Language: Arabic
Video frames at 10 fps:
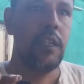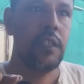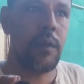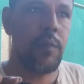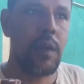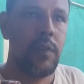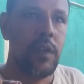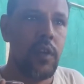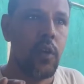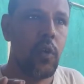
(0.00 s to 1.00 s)
تمام
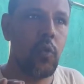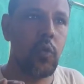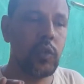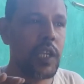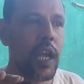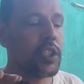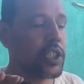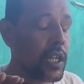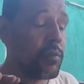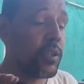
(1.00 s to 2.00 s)
ودي يعني
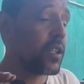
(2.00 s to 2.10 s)
شهاده من عند